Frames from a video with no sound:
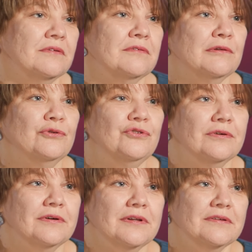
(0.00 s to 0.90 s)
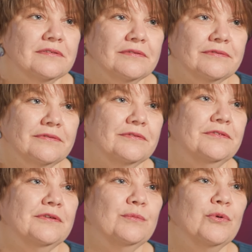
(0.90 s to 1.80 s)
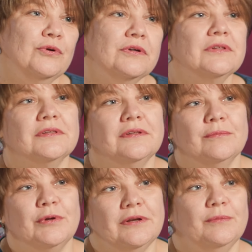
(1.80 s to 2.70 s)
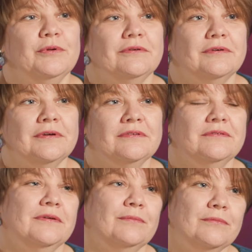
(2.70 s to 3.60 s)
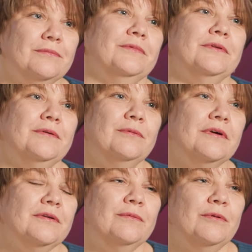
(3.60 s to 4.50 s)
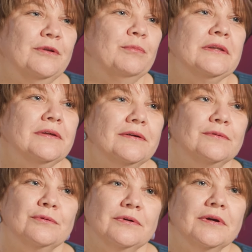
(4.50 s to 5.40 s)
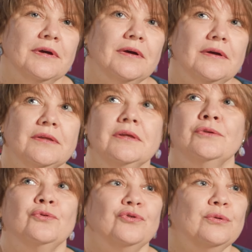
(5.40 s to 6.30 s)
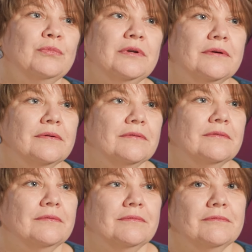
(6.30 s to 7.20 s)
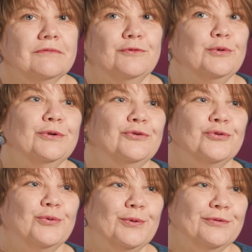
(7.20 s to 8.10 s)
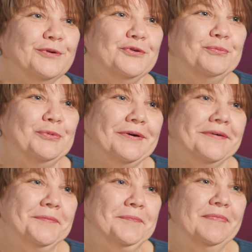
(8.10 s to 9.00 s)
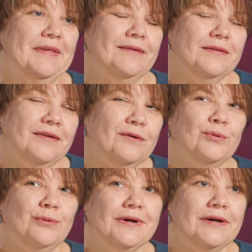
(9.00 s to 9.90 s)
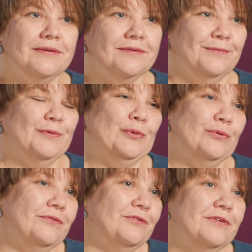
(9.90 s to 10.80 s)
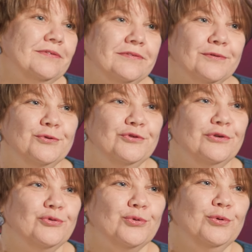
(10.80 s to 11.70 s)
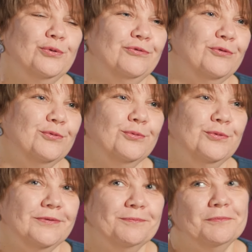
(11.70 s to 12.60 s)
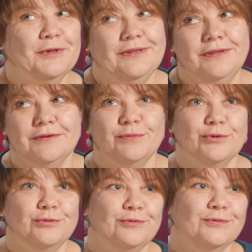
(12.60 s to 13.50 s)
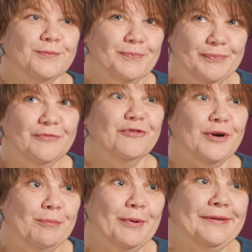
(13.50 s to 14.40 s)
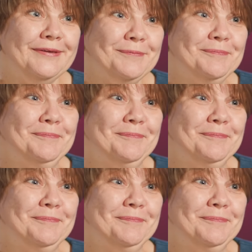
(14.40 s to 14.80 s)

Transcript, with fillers: из сложных классов, седьмой, их тогда набрали первый раз, там ребята, которые не нужны были в других школах, скажем так, такие хулиганы, но они все закончили школу, институты и работают в компании.